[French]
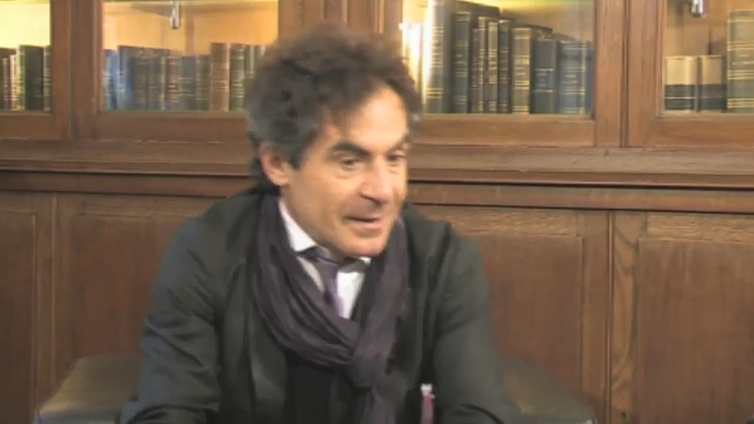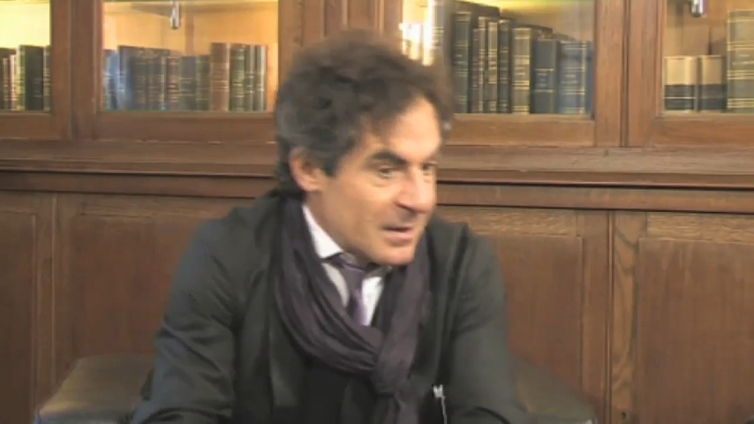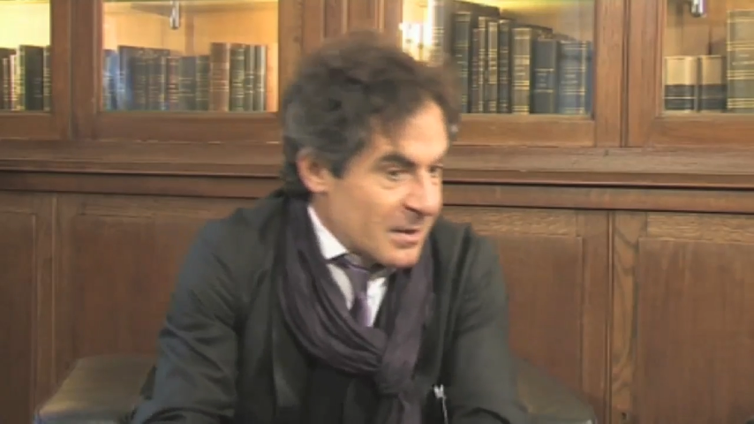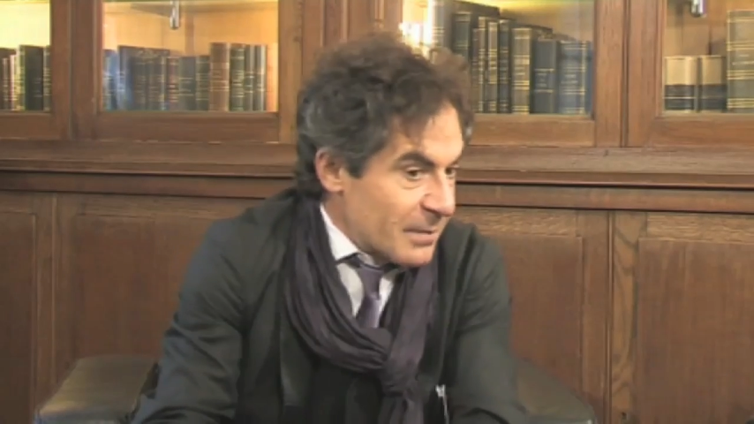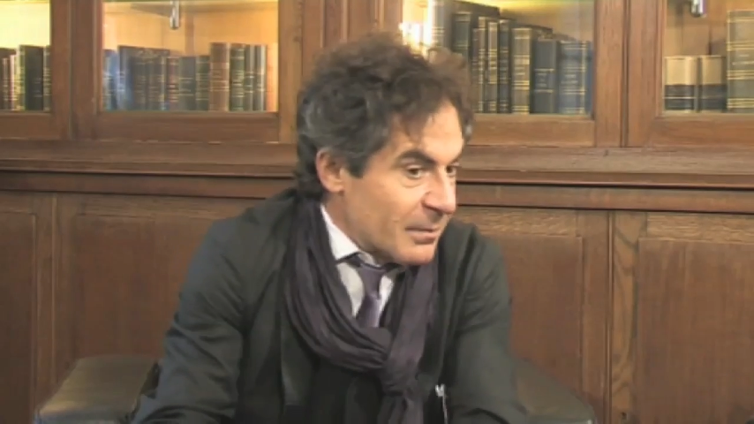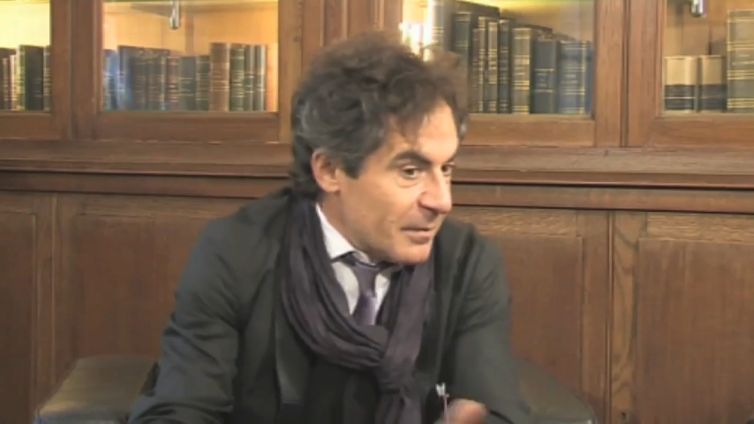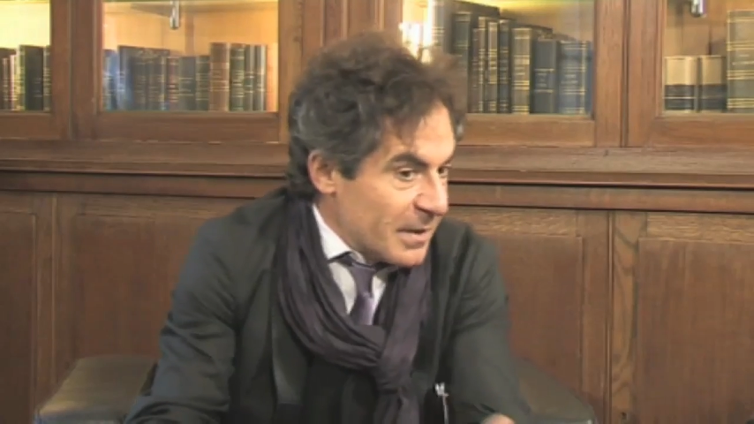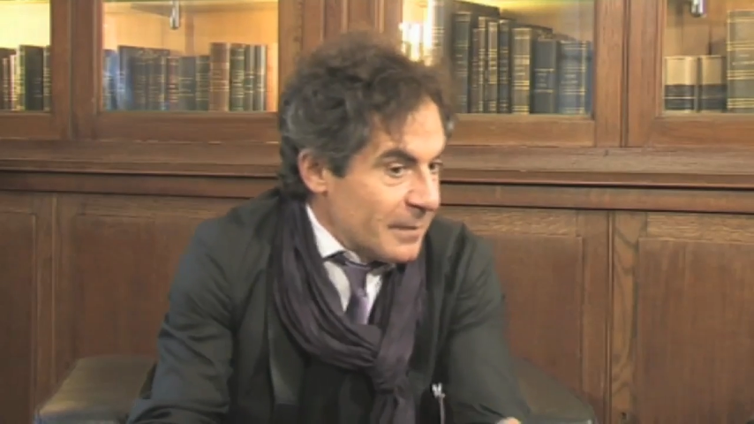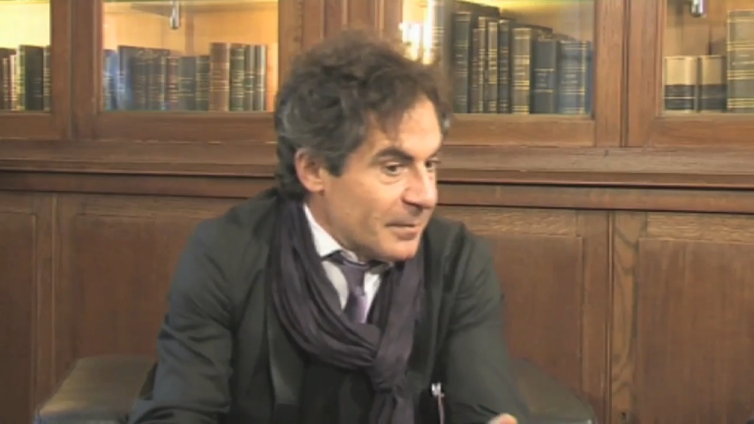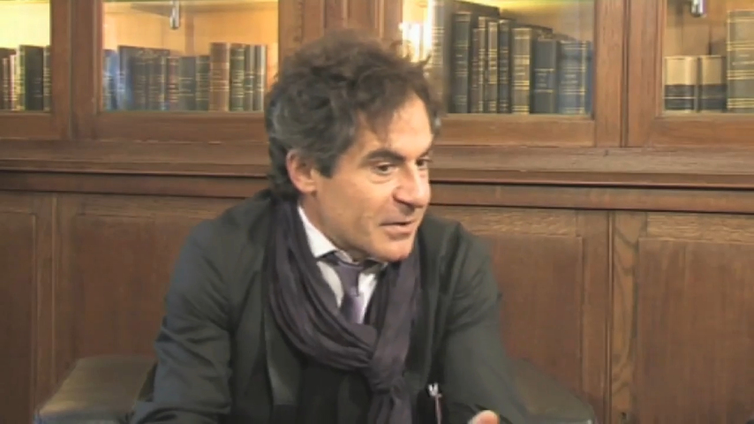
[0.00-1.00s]
Et j'aimerais
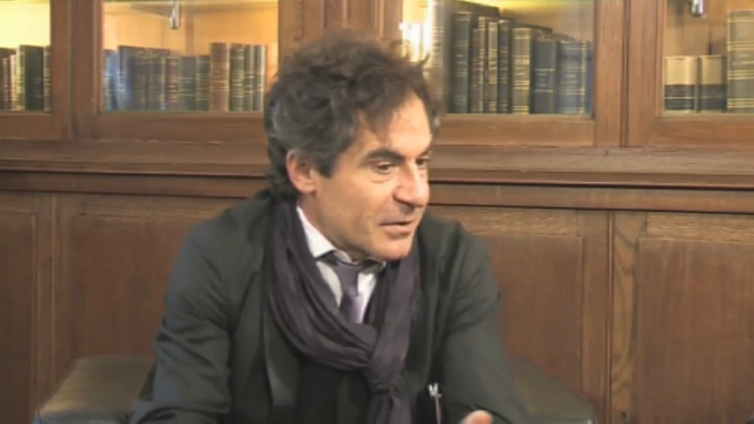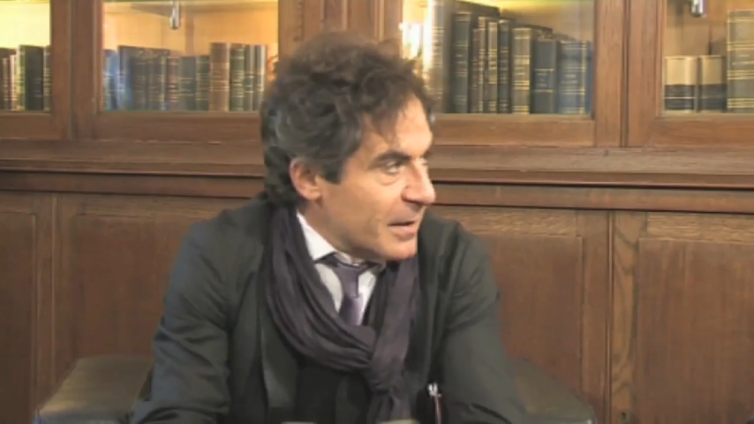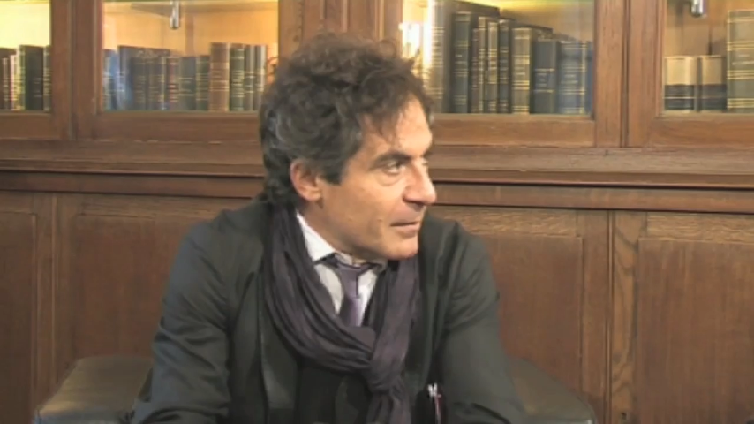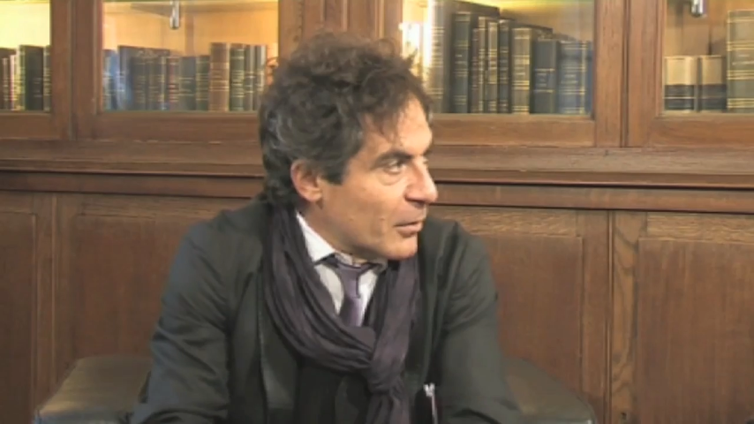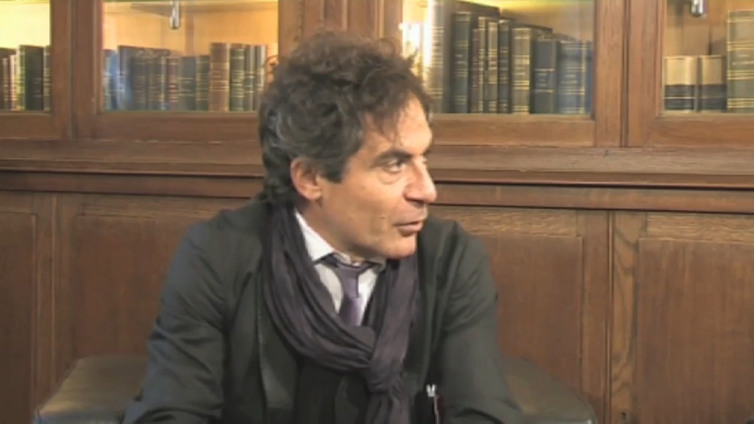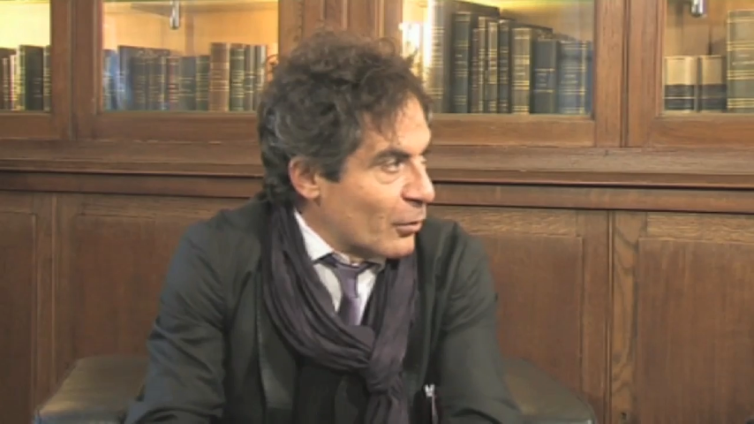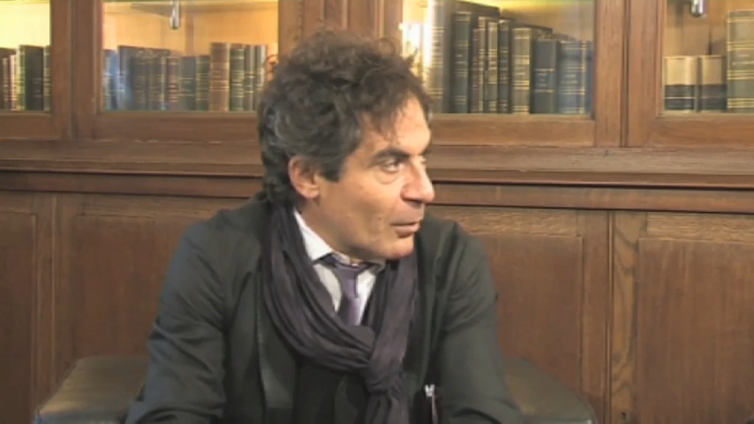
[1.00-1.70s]
bien personnellement